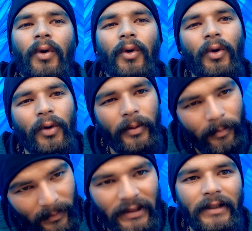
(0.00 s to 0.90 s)
और
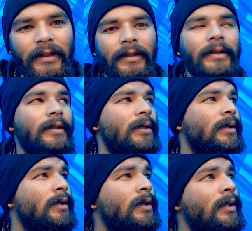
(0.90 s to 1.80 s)
मिलते हैं
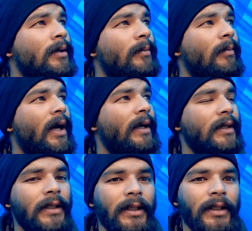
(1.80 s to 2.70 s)

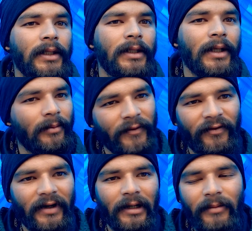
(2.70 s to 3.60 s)
बाकी अभी
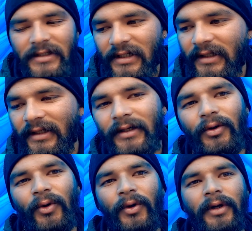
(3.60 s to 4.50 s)
फील्ड में चलते हैं
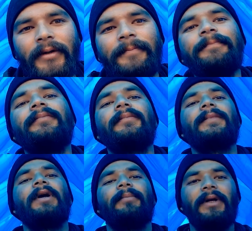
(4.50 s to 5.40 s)
और
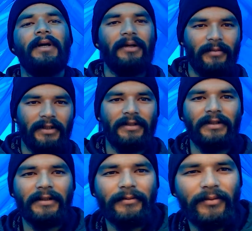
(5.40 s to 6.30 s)
अपना काम
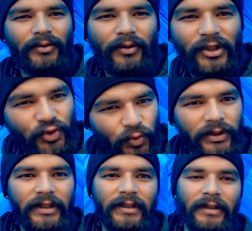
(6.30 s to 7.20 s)
करते हैं थोड़ा शूट
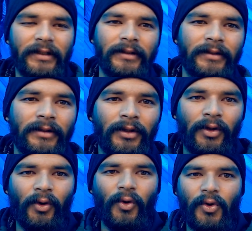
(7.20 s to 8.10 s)
करते हैं
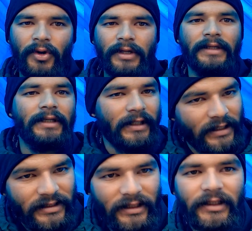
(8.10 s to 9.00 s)
और
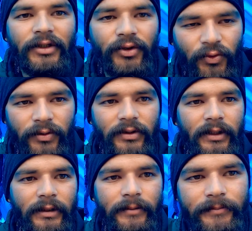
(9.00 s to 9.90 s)
कीड़ा जड़ी
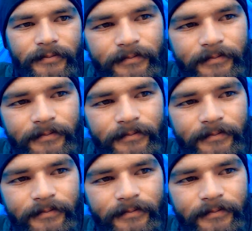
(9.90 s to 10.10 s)
ढूंढते हैं